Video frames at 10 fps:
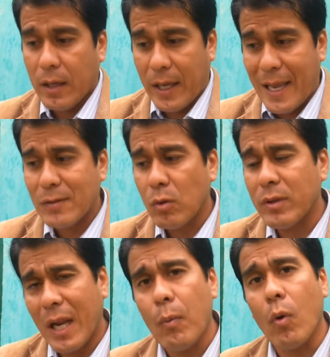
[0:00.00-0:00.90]
que ya son
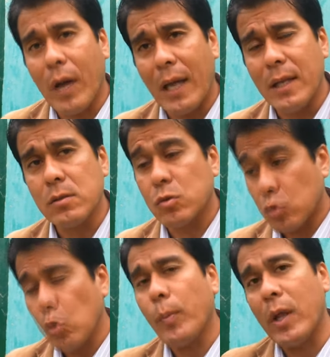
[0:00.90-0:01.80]
tres vocales
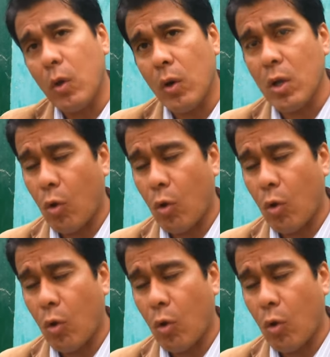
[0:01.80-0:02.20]
superiores